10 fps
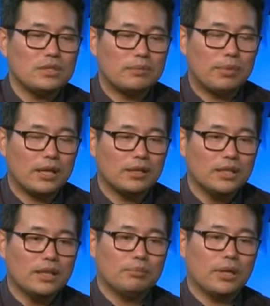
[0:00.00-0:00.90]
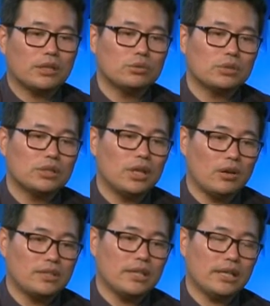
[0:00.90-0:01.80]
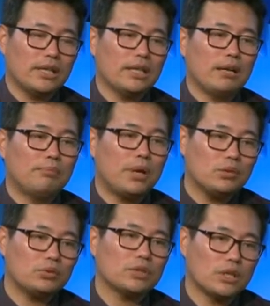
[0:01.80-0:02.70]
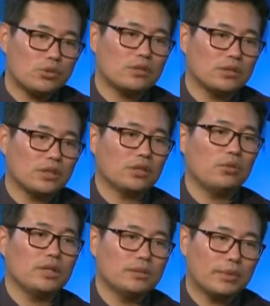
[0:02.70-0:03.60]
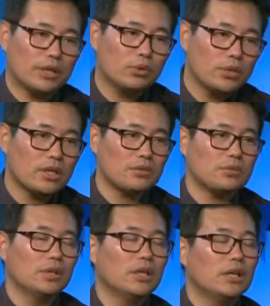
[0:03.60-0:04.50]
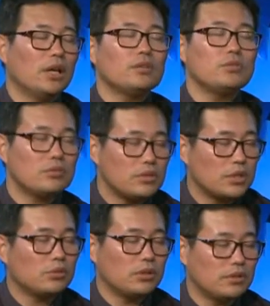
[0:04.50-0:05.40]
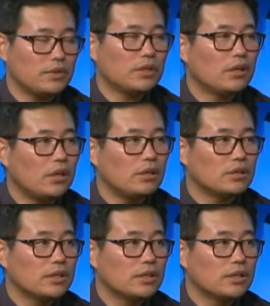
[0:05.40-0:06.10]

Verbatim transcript: 西帮。把更多的条件给他，帮助他创造这样一个环境，把他推上去，他最终结果是非常好的。